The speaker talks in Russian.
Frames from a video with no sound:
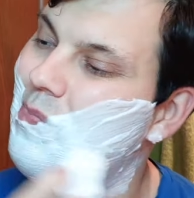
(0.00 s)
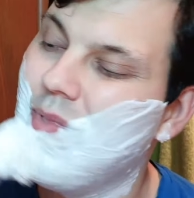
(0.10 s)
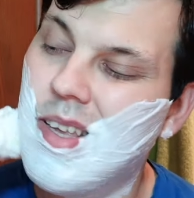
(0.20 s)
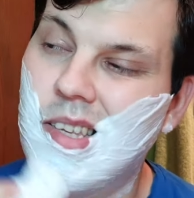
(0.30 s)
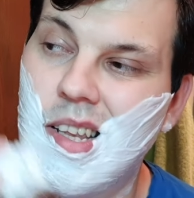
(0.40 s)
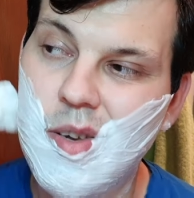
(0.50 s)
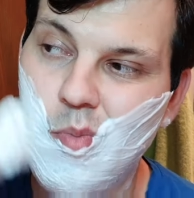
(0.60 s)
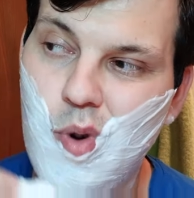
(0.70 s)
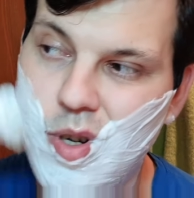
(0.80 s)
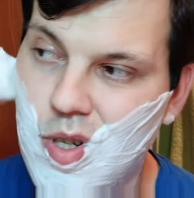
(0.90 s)
если не
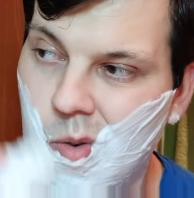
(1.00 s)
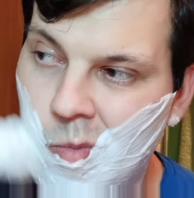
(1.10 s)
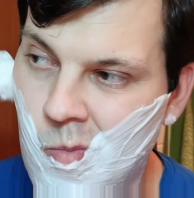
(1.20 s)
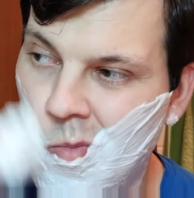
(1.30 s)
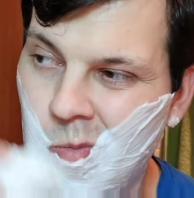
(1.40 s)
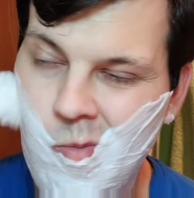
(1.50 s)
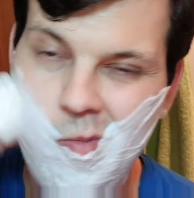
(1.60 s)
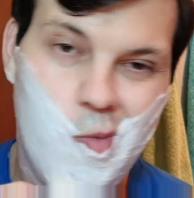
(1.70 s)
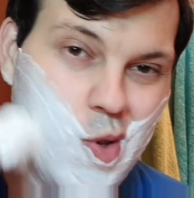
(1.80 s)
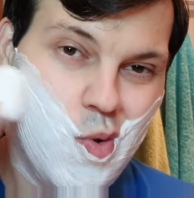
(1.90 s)
больше.
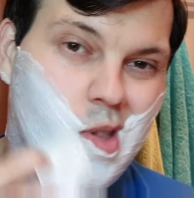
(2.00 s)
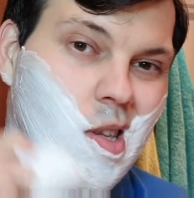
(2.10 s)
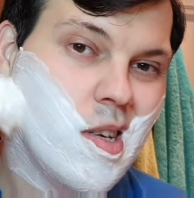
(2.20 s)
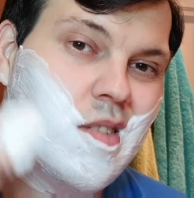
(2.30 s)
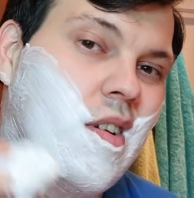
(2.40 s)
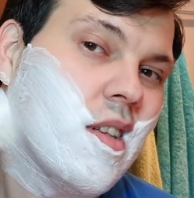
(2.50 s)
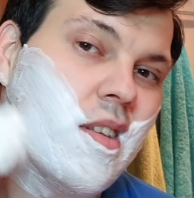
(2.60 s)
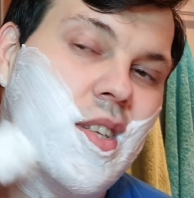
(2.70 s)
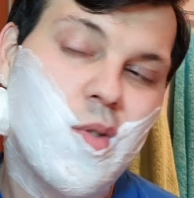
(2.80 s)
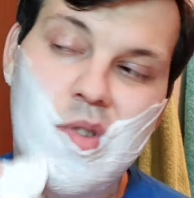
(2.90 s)
И он не
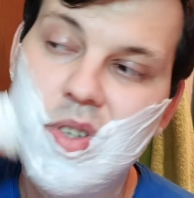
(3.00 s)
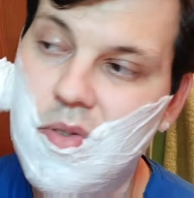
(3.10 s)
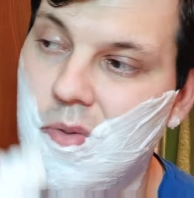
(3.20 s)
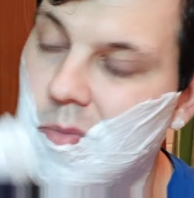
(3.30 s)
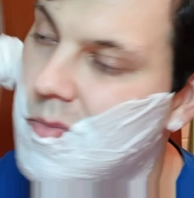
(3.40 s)
развалился, он жив.